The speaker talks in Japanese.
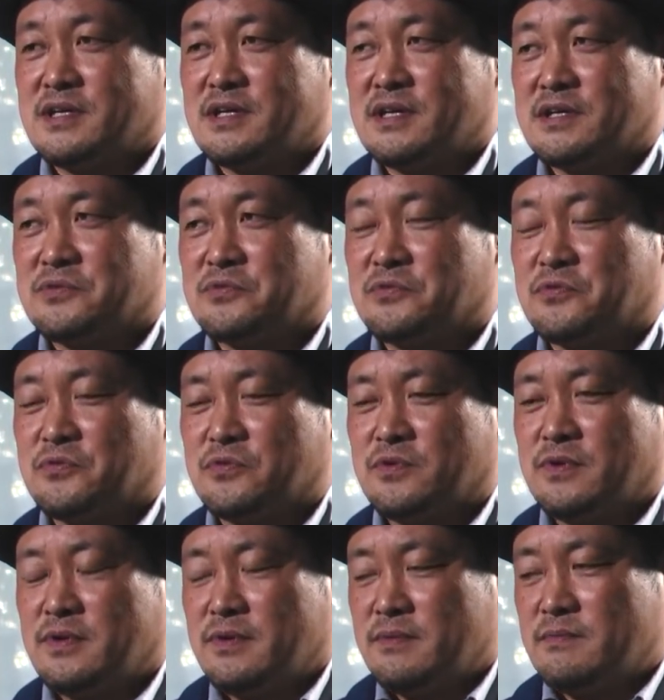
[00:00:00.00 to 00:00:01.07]
あと
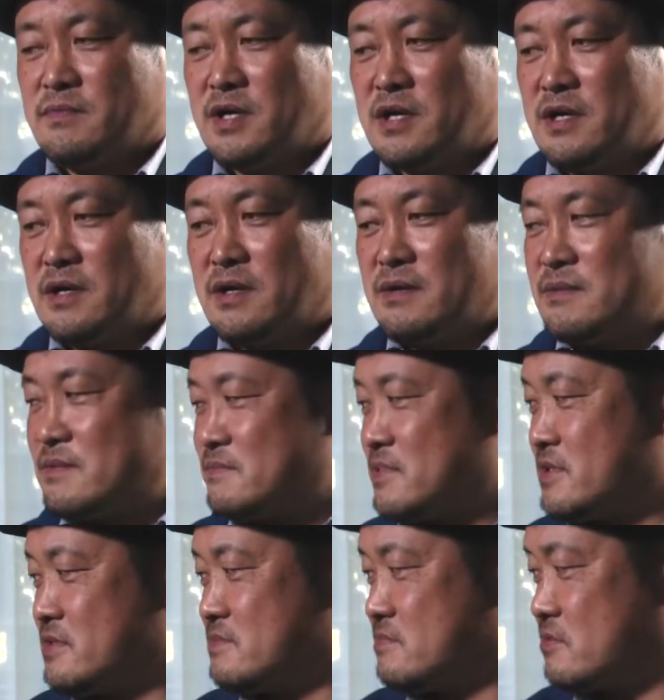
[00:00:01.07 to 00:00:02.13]
まあ
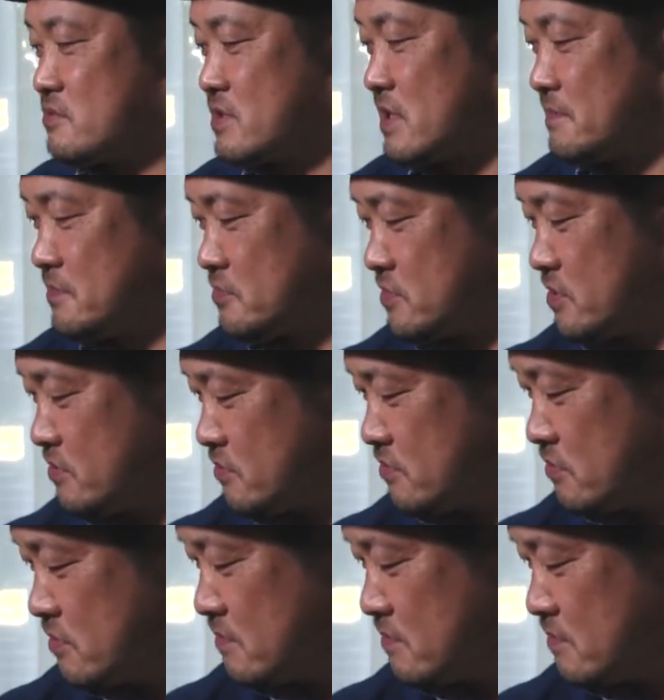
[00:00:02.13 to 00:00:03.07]
ベースボールキャップっていう、